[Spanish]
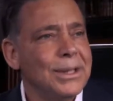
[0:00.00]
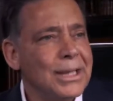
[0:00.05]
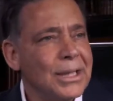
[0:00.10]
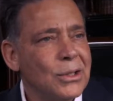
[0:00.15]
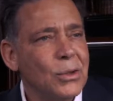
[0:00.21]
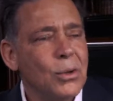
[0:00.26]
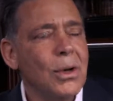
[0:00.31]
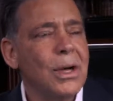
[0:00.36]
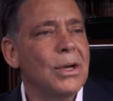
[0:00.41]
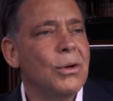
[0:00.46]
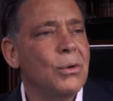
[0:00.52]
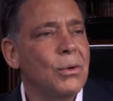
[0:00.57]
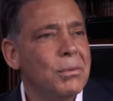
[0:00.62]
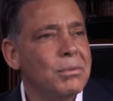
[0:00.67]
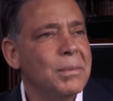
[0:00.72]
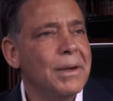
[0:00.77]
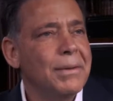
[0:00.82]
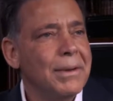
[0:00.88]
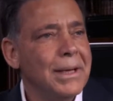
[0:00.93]
de toda
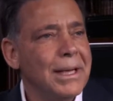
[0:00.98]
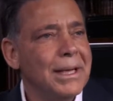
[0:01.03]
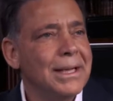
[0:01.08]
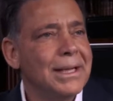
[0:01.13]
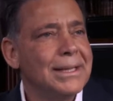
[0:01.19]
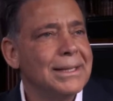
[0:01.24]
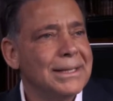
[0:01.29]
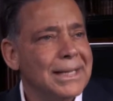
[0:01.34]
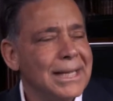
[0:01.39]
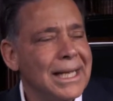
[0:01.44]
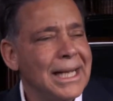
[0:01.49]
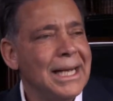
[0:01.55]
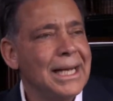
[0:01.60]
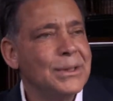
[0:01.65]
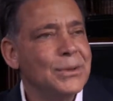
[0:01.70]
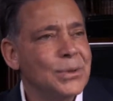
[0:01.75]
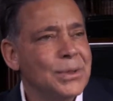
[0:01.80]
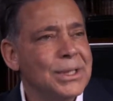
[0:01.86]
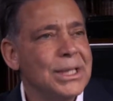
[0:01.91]
culpabilidad en
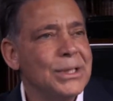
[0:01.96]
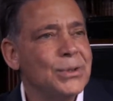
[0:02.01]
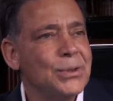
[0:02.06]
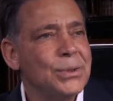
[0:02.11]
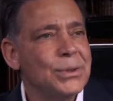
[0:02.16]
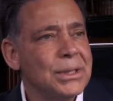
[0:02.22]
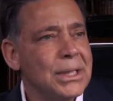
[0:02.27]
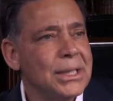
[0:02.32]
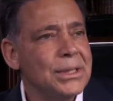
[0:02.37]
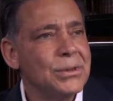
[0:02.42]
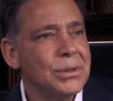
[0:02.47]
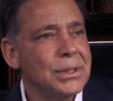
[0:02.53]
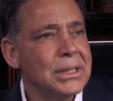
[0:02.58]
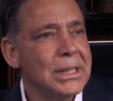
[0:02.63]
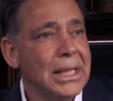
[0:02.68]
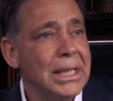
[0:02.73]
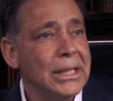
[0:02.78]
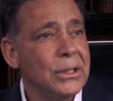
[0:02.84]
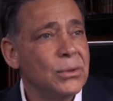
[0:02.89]
esos hechos y en esos
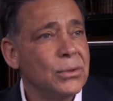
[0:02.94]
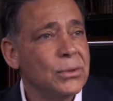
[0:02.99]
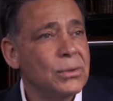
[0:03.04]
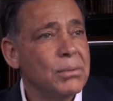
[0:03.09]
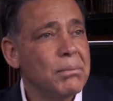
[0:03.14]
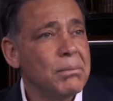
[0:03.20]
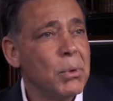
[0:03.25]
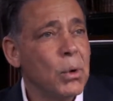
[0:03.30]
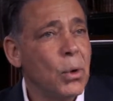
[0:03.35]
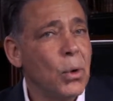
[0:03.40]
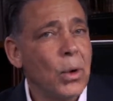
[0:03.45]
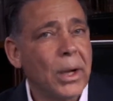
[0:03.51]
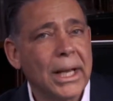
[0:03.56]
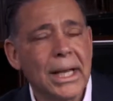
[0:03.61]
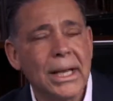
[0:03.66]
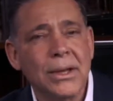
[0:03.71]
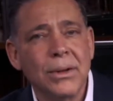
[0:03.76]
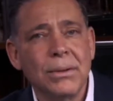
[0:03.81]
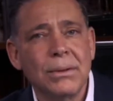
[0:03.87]
delitos, por lo
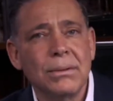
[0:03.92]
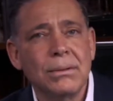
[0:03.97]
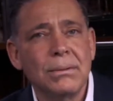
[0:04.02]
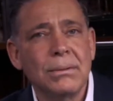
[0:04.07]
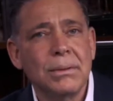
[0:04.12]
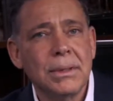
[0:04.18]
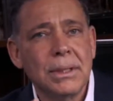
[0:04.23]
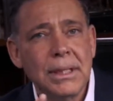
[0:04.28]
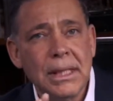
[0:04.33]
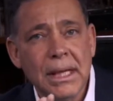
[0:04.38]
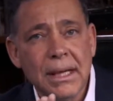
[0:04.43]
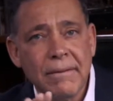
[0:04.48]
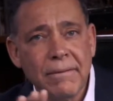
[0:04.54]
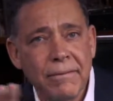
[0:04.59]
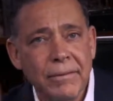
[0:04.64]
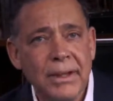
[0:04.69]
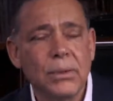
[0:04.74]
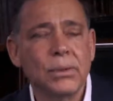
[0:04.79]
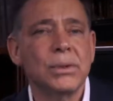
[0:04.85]
que yo ya
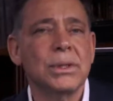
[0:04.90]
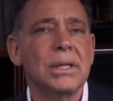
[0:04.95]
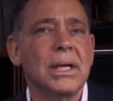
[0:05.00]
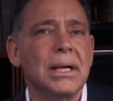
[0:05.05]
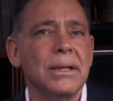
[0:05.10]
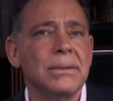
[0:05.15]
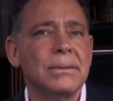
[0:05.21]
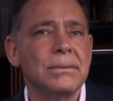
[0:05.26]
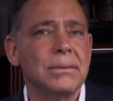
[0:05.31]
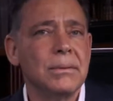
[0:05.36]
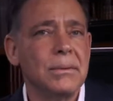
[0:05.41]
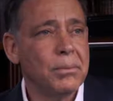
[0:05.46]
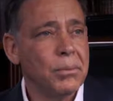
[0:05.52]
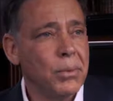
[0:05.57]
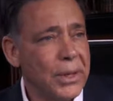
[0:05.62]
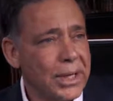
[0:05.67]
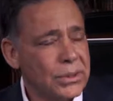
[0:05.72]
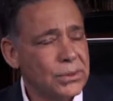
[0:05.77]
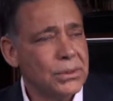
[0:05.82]
fui juzgado
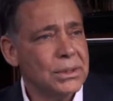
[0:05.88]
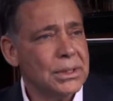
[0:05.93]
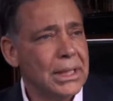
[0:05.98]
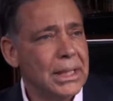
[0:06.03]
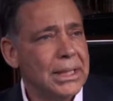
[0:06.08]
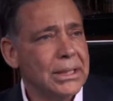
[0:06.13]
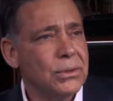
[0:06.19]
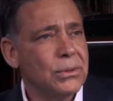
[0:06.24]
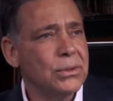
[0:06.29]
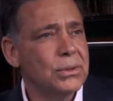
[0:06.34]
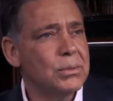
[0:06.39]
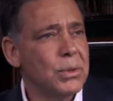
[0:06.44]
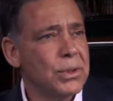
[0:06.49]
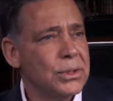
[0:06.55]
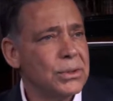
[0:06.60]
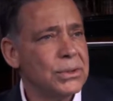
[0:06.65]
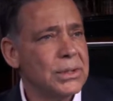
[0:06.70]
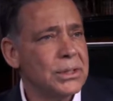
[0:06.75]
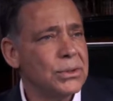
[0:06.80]
por esos delitos, por
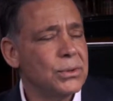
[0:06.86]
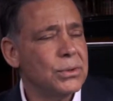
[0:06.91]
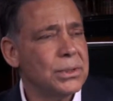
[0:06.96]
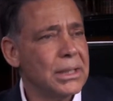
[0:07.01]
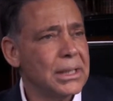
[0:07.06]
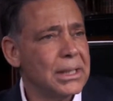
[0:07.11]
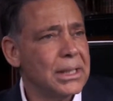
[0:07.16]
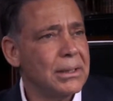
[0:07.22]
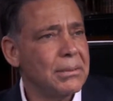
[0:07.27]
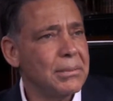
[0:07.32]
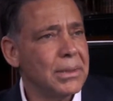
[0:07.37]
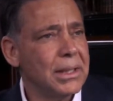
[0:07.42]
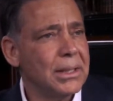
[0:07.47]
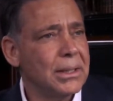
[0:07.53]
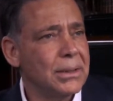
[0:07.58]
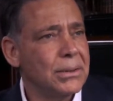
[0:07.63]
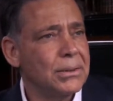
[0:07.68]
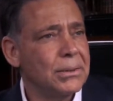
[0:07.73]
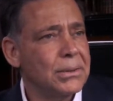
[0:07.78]
esos hechos aquí en
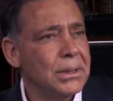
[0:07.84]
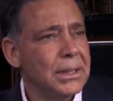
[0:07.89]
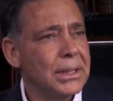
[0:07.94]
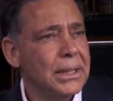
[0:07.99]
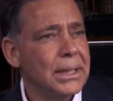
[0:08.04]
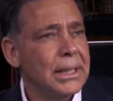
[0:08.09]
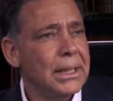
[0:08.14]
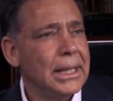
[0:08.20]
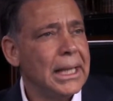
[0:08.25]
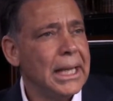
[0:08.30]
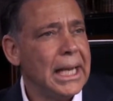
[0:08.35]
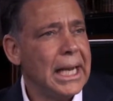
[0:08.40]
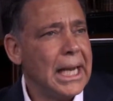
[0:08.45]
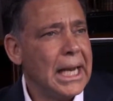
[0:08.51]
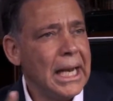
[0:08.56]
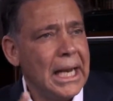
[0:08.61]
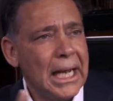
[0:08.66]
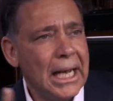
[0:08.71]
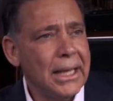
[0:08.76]
México.
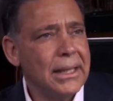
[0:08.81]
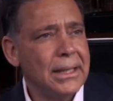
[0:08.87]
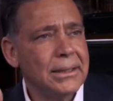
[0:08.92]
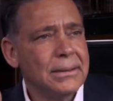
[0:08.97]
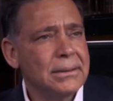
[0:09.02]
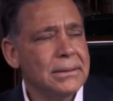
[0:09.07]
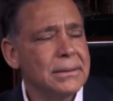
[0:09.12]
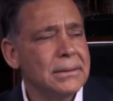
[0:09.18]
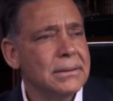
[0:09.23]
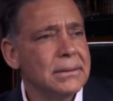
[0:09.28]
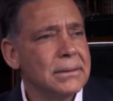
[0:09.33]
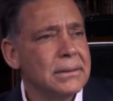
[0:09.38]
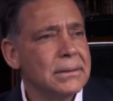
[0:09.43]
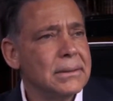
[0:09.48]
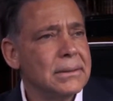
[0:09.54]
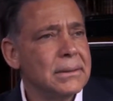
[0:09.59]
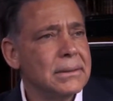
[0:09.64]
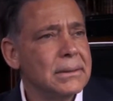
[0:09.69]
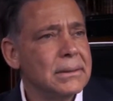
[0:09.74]
Y nadie,
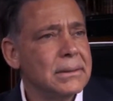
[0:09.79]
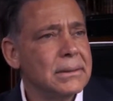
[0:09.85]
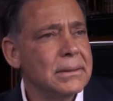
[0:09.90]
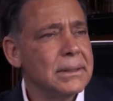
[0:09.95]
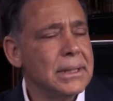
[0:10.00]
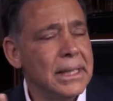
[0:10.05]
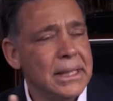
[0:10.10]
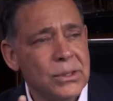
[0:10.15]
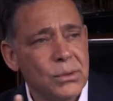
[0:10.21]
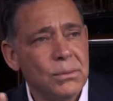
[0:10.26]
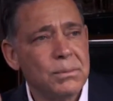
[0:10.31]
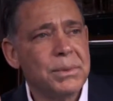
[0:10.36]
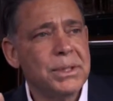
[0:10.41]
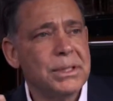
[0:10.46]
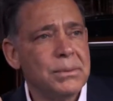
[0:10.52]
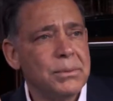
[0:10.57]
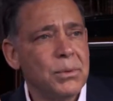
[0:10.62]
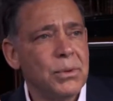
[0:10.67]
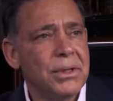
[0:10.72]
es un
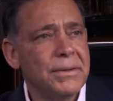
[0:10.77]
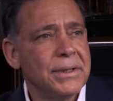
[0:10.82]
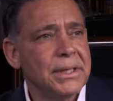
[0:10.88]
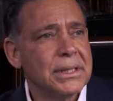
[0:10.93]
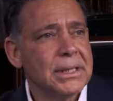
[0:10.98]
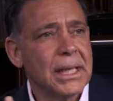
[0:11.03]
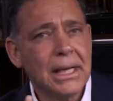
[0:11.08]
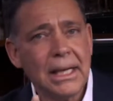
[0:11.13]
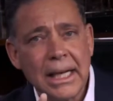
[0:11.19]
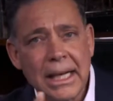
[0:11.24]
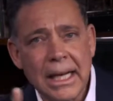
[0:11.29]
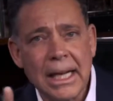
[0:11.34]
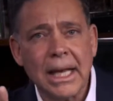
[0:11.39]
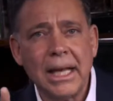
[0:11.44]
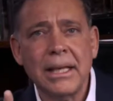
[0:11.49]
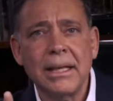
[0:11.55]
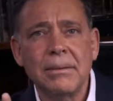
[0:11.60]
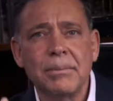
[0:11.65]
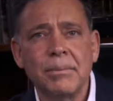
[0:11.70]
principio universal,
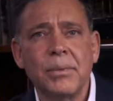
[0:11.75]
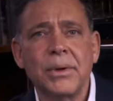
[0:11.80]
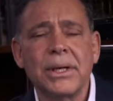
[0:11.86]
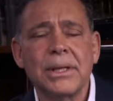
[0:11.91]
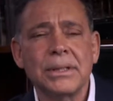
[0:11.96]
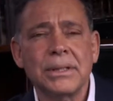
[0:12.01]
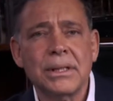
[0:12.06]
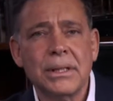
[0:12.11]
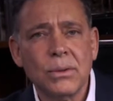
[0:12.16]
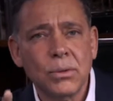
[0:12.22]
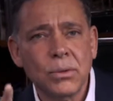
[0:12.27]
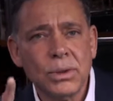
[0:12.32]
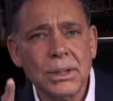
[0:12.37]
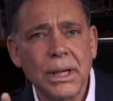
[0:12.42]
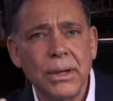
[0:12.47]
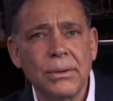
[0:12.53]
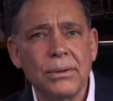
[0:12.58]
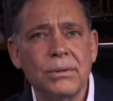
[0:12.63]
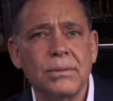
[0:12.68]
nadie puede ser
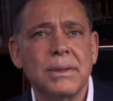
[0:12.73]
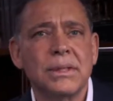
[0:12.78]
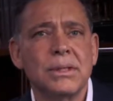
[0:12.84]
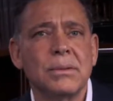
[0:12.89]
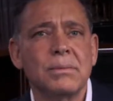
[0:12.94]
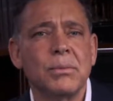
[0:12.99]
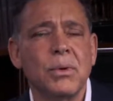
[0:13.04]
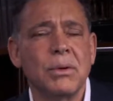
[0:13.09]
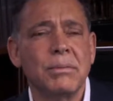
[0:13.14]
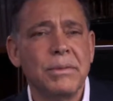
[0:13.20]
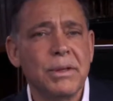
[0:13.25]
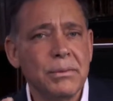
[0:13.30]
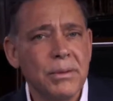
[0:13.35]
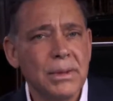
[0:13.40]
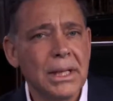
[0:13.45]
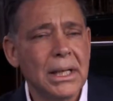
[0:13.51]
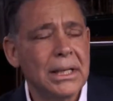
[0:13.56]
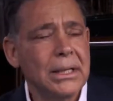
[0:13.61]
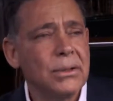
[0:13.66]
juzgado dos veces por el
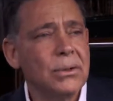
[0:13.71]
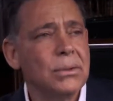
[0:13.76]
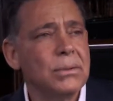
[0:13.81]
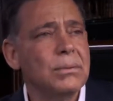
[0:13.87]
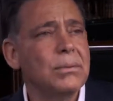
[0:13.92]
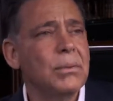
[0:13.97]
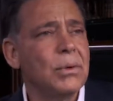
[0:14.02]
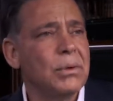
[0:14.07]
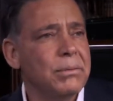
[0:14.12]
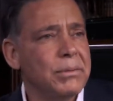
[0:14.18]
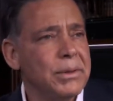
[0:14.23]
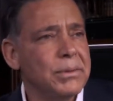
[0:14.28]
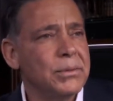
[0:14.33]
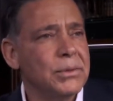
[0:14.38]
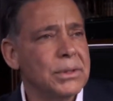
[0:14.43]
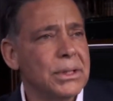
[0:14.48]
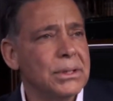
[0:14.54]
mismo delito, por los mismos